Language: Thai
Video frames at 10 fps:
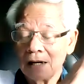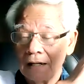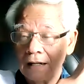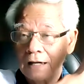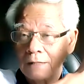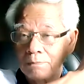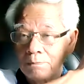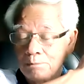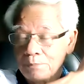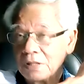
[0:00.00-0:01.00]
ขนาด
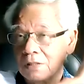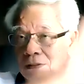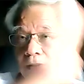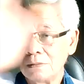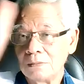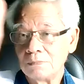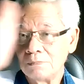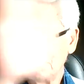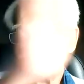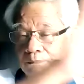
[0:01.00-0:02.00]
ปิด
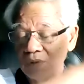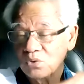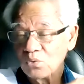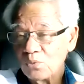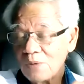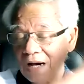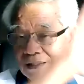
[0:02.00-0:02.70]
ประตูบ้า